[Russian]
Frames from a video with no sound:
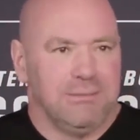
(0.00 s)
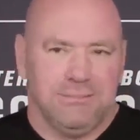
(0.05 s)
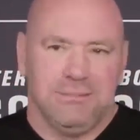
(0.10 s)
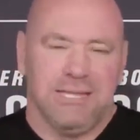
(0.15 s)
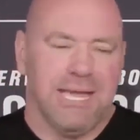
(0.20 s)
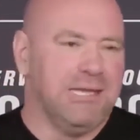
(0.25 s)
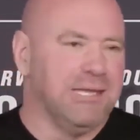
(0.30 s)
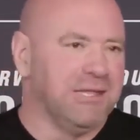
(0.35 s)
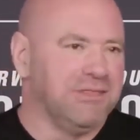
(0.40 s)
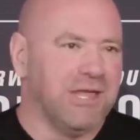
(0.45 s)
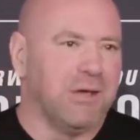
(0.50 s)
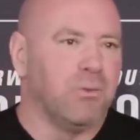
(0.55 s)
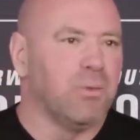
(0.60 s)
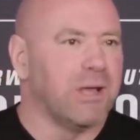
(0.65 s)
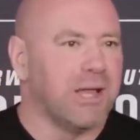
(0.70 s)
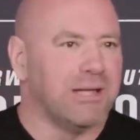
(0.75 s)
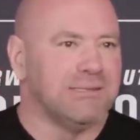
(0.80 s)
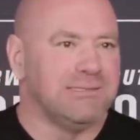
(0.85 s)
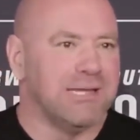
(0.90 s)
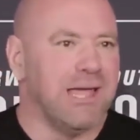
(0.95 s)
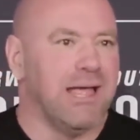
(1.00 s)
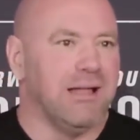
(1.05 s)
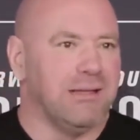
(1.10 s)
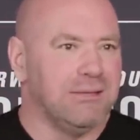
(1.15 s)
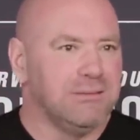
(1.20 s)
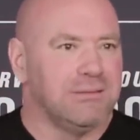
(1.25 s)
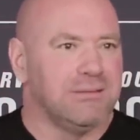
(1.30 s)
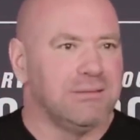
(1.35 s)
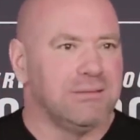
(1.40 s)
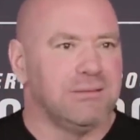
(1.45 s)
А потом все
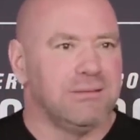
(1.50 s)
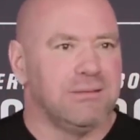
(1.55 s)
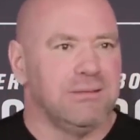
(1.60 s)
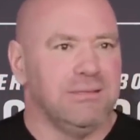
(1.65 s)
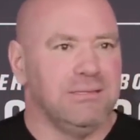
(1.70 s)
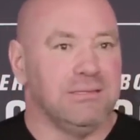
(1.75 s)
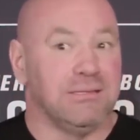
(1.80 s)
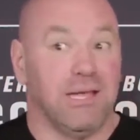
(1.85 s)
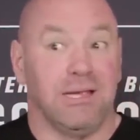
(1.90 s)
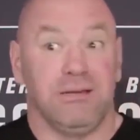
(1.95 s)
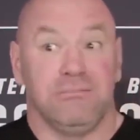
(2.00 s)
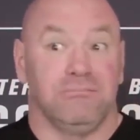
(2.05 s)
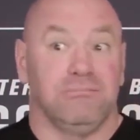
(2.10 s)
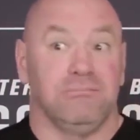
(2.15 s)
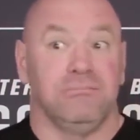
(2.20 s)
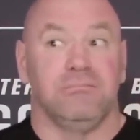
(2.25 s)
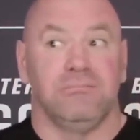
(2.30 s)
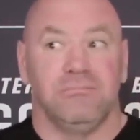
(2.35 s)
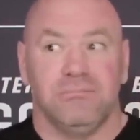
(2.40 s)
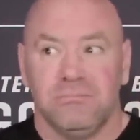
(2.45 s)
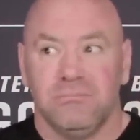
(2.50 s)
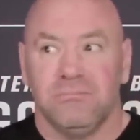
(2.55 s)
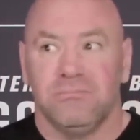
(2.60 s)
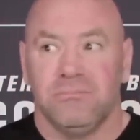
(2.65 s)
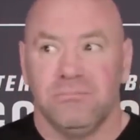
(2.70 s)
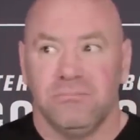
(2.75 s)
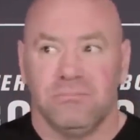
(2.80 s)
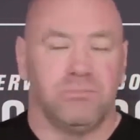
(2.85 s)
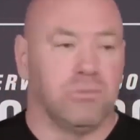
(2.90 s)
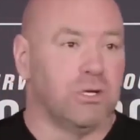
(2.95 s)
раскупили. И мы поняли,
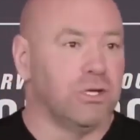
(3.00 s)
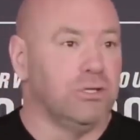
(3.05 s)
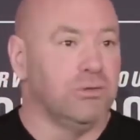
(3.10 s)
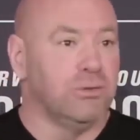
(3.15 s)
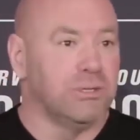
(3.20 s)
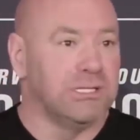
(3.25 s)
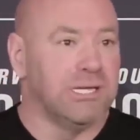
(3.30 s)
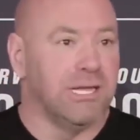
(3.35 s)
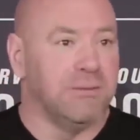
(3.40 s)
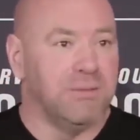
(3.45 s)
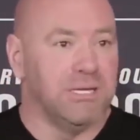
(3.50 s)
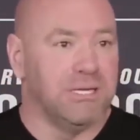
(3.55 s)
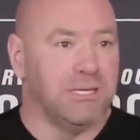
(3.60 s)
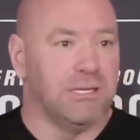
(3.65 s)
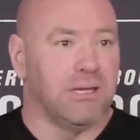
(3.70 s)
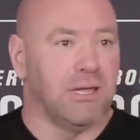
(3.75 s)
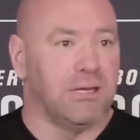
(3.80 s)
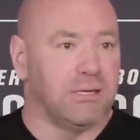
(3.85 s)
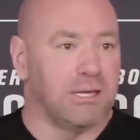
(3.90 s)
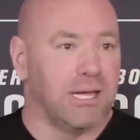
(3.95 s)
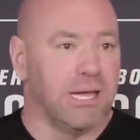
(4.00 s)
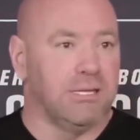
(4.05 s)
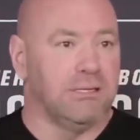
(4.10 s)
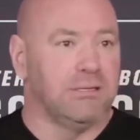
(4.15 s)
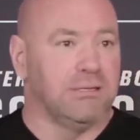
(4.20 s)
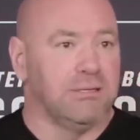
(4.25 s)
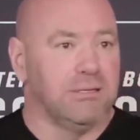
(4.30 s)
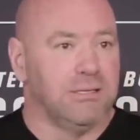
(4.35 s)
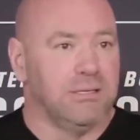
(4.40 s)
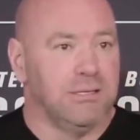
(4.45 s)
что уходим за 10
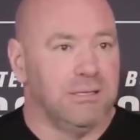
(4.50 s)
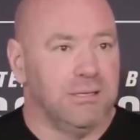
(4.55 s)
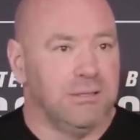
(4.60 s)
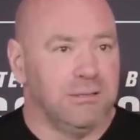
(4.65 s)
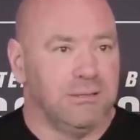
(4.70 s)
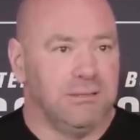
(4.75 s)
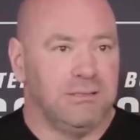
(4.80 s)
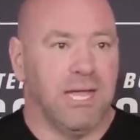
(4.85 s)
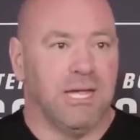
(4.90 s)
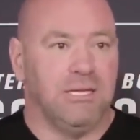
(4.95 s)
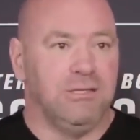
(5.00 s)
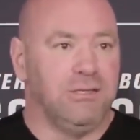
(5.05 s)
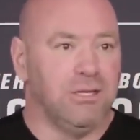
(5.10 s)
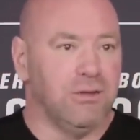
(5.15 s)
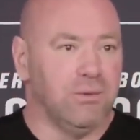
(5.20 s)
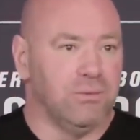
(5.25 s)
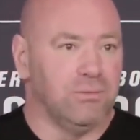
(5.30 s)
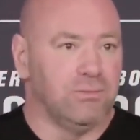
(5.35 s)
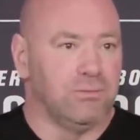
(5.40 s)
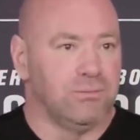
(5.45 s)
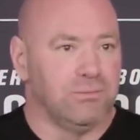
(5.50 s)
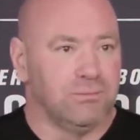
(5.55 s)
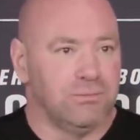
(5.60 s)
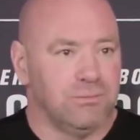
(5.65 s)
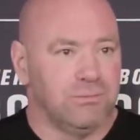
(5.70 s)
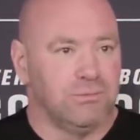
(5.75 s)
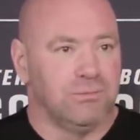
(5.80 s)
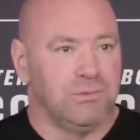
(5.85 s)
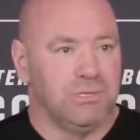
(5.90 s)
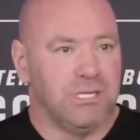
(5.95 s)
миллионов. 10,2,
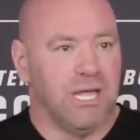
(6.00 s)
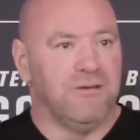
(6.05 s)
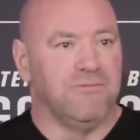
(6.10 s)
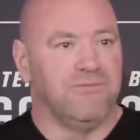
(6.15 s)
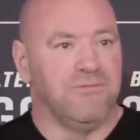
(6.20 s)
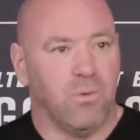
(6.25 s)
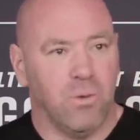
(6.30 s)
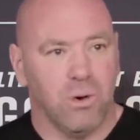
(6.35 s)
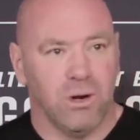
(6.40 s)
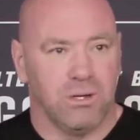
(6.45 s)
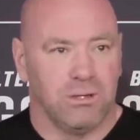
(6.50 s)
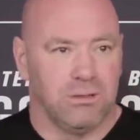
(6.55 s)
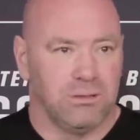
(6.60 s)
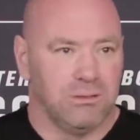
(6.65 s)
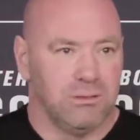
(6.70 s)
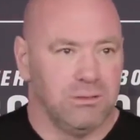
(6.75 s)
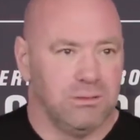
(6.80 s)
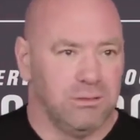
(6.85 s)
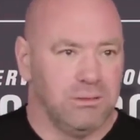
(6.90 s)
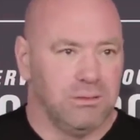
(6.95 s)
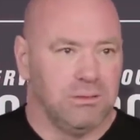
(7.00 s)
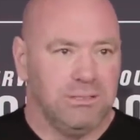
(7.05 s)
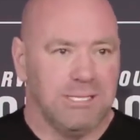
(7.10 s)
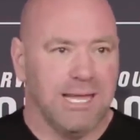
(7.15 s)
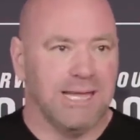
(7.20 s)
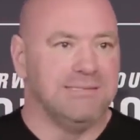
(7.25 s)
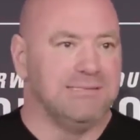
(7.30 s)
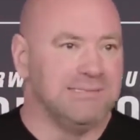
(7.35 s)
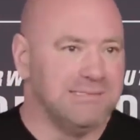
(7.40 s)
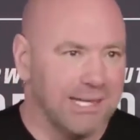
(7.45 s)
10,4,
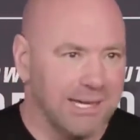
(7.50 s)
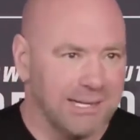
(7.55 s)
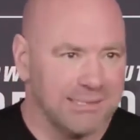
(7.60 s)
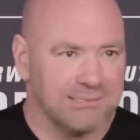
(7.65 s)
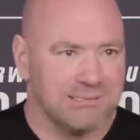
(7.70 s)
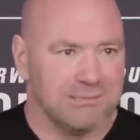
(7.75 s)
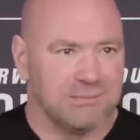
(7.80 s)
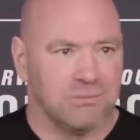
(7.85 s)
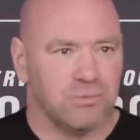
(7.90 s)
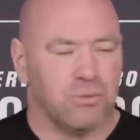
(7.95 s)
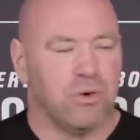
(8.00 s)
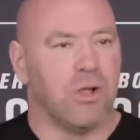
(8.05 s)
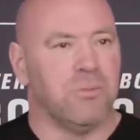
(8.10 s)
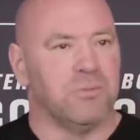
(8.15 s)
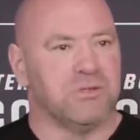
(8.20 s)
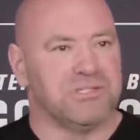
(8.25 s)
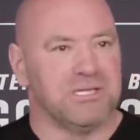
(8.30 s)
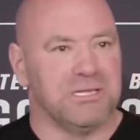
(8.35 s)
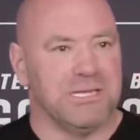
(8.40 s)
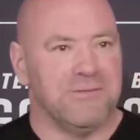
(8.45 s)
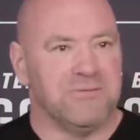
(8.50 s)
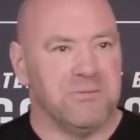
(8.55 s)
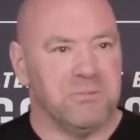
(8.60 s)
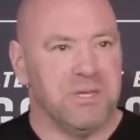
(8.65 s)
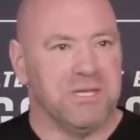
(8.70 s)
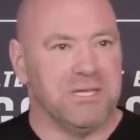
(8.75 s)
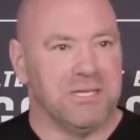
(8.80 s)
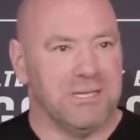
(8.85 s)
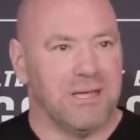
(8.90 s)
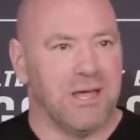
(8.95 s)
10,6, а сейчас
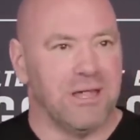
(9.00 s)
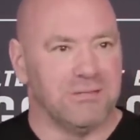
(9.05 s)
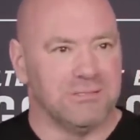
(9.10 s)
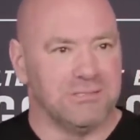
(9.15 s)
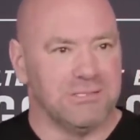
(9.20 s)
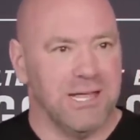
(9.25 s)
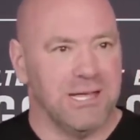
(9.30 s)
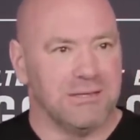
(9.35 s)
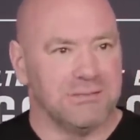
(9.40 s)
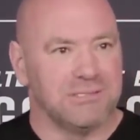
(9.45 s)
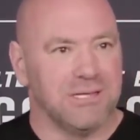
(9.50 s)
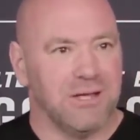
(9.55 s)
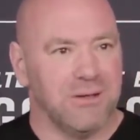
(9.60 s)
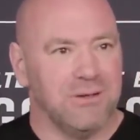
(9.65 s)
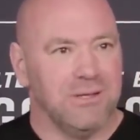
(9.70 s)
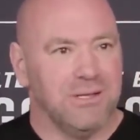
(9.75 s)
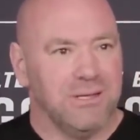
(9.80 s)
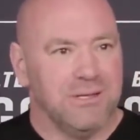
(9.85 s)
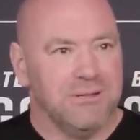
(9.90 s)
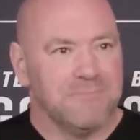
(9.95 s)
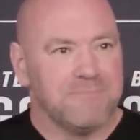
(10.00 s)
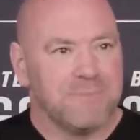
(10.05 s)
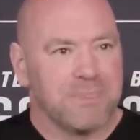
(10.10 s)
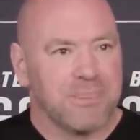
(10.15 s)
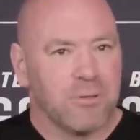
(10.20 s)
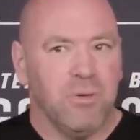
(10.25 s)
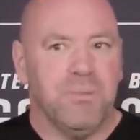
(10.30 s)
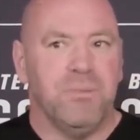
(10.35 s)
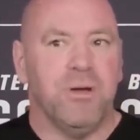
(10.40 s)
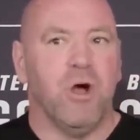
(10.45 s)
почти 11 миллионов.
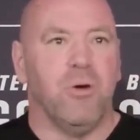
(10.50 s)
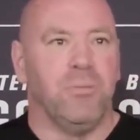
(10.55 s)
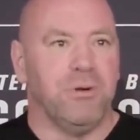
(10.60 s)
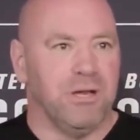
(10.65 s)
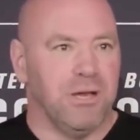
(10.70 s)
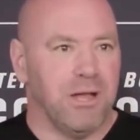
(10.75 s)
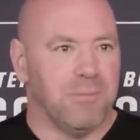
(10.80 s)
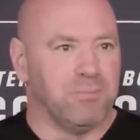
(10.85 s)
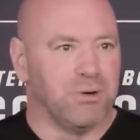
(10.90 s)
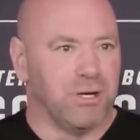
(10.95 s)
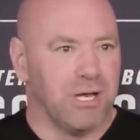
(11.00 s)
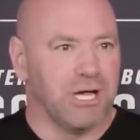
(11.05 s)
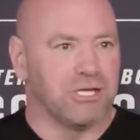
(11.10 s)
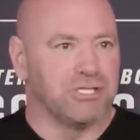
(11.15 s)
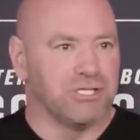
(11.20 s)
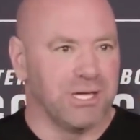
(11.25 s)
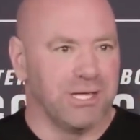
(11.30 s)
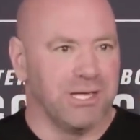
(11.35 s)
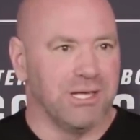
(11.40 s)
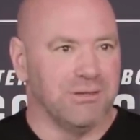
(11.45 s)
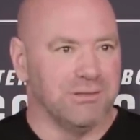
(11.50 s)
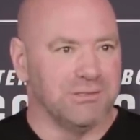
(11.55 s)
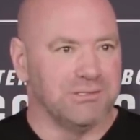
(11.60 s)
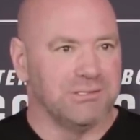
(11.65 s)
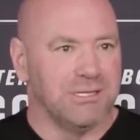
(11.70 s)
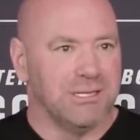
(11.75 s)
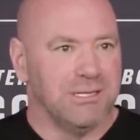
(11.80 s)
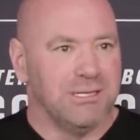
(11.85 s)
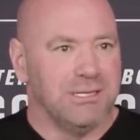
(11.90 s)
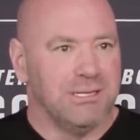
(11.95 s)
Мы не успеваем печатать
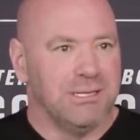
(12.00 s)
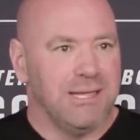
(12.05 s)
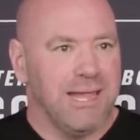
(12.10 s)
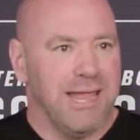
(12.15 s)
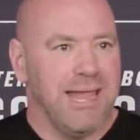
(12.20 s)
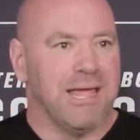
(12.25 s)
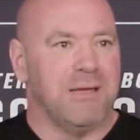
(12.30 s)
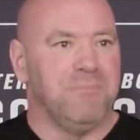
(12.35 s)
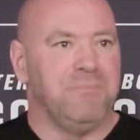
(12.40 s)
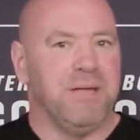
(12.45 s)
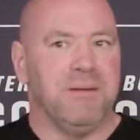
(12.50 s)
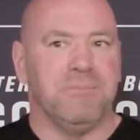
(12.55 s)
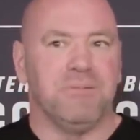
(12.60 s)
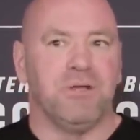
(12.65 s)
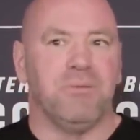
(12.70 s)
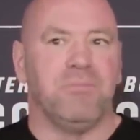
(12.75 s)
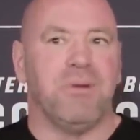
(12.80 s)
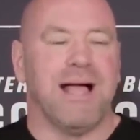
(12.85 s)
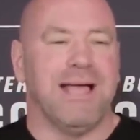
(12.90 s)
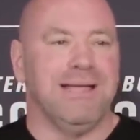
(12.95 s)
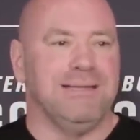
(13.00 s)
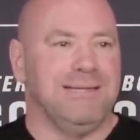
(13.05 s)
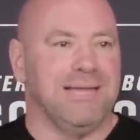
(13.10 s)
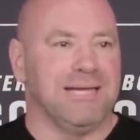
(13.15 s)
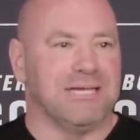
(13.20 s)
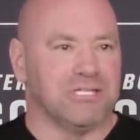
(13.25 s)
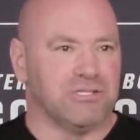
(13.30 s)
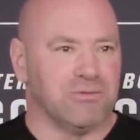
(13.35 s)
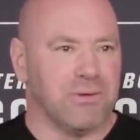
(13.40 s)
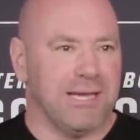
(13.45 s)
билеты. Люди сейчас
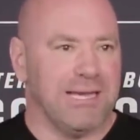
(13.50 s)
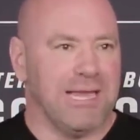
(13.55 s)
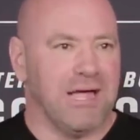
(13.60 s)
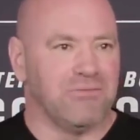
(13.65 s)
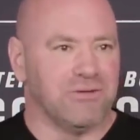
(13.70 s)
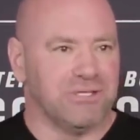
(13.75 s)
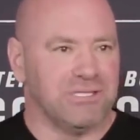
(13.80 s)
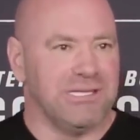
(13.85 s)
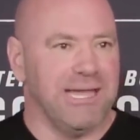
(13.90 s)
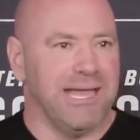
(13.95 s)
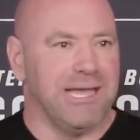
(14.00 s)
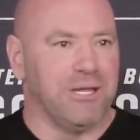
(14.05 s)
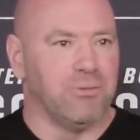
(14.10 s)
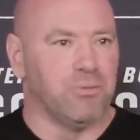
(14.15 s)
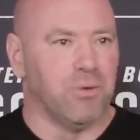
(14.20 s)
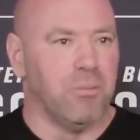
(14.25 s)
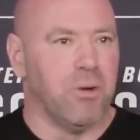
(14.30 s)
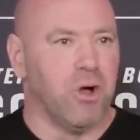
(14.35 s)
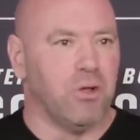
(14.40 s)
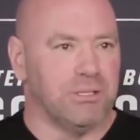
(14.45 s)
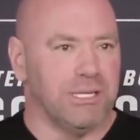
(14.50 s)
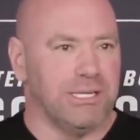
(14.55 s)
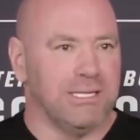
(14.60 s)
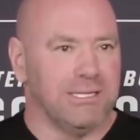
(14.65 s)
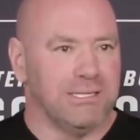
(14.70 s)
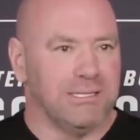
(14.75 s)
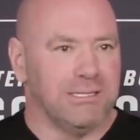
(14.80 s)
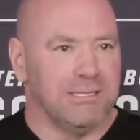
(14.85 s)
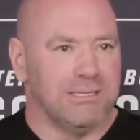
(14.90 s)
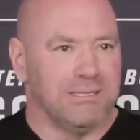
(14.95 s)
покупают даже стоячие
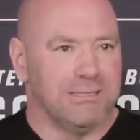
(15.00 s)
места.